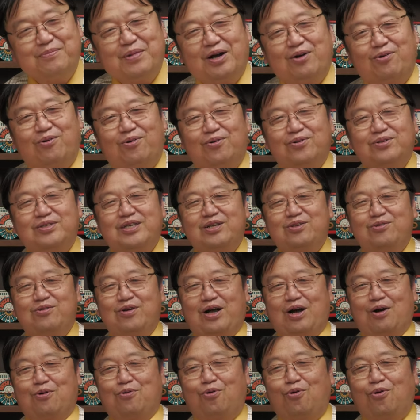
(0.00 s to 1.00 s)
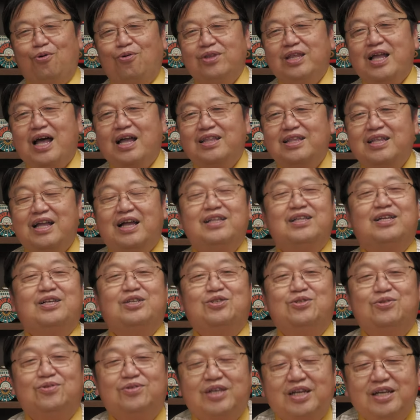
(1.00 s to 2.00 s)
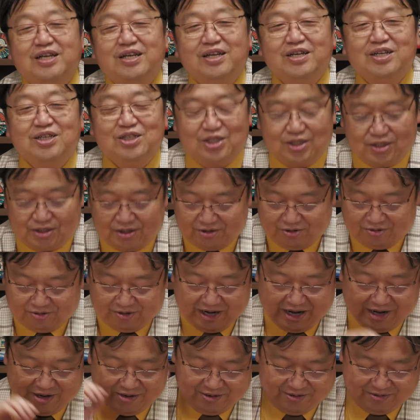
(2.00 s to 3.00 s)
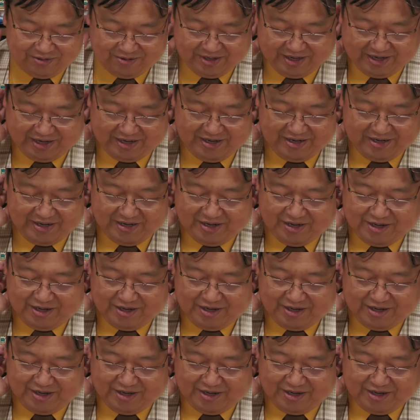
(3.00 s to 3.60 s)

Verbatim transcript: まあ、光線というか光弾なんでしょうね、質量があるような。